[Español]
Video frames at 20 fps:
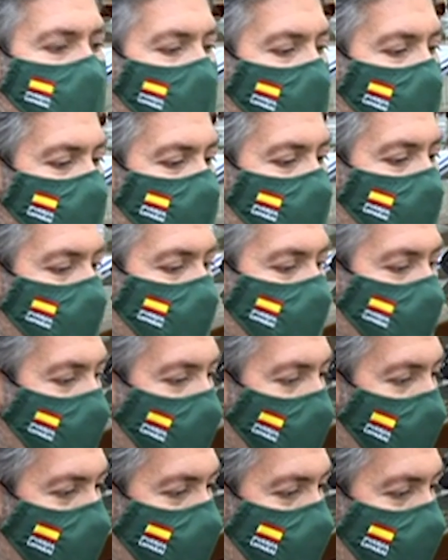Francisco
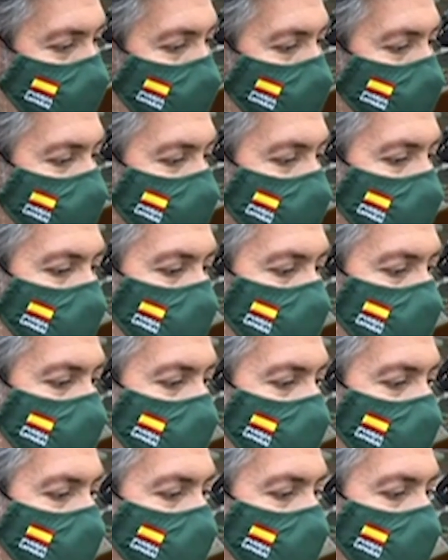Contreras, el pasado 2 de
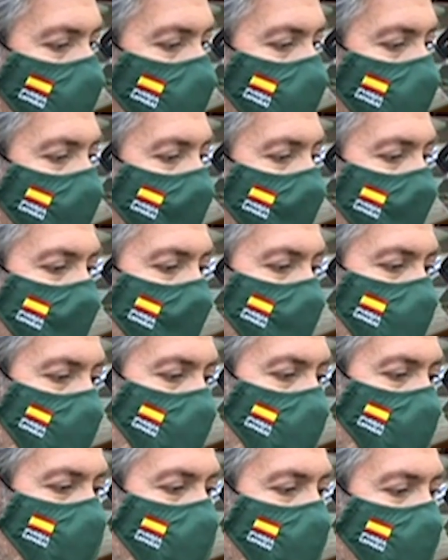febrero. Se
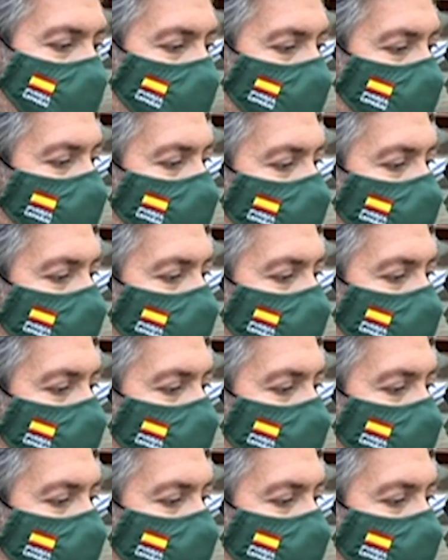opuso por dos